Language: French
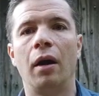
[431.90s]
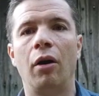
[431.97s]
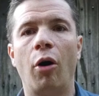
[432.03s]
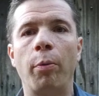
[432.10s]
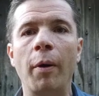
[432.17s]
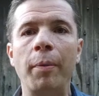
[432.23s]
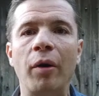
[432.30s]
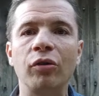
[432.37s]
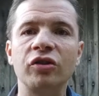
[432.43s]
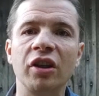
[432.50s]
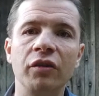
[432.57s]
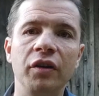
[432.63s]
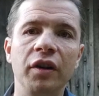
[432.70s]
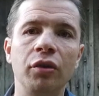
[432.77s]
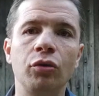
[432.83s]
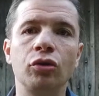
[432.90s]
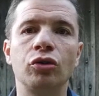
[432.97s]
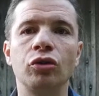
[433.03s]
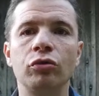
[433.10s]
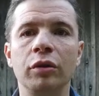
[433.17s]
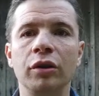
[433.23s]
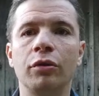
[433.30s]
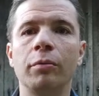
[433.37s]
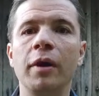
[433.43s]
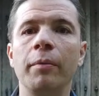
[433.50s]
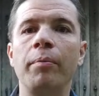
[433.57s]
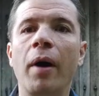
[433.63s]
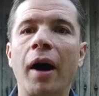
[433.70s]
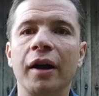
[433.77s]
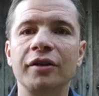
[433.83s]
En préparant cette vidéo, je suis tombé
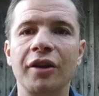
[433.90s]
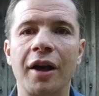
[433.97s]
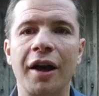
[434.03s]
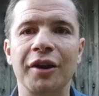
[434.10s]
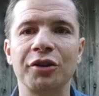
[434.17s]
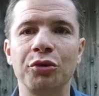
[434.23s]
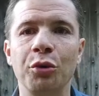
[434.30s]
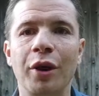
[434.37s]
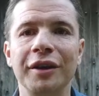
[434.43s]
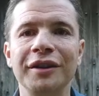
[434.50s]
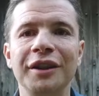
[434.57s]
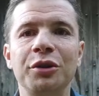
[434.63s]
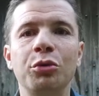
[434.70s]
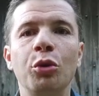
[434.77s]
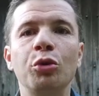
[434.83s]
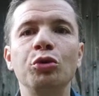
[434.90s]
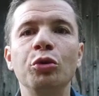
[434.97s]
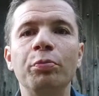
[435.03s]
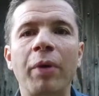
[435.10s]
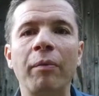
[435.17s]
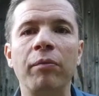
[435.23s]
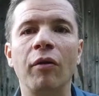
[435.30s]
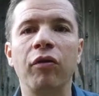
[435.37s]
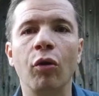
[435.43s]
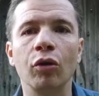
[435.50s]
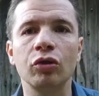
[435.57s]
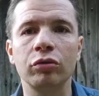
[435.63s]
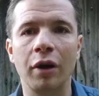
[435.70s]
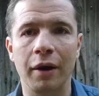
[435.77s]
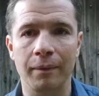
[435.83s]
par hasard sur un discours du pape
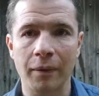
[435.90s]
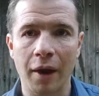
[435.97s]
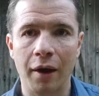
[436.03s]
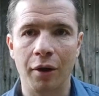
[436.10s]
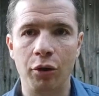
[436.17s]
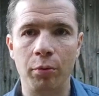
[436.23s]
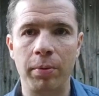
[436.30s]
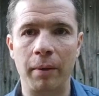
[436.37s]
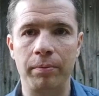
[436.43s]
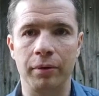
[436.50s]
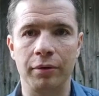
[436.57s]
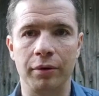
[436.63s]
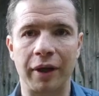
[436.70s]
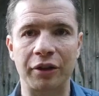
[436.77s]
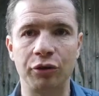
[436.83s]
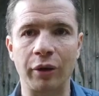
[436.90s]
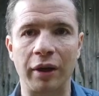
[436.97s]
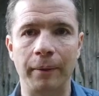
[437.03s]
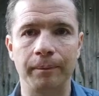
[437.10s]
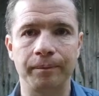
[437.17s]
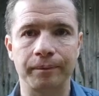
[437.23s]
François, le pape euh, actuel.